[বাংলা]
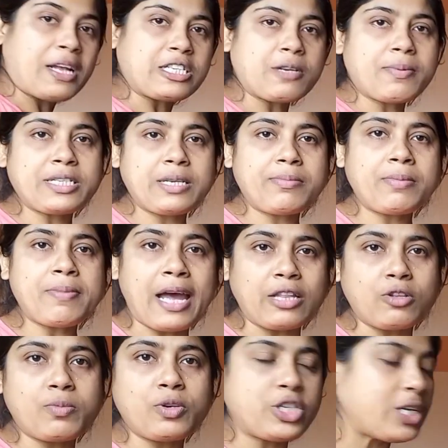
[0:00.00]
পাশাপাশি আমি
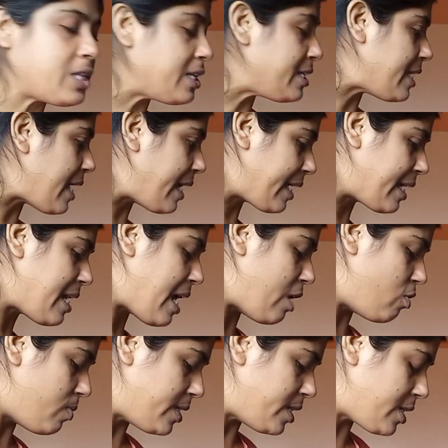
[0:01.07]
ভাতও বসিয়ে দিচ্ছি আর এখানে
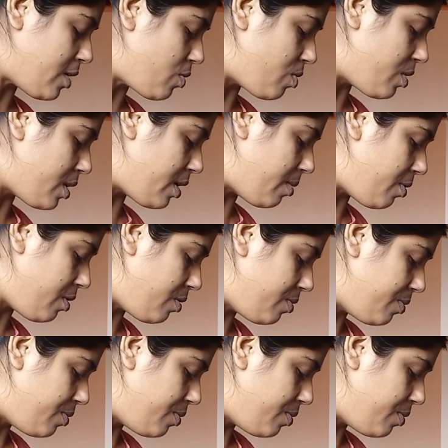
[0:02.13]
আলু ভাজাটাও করে নেব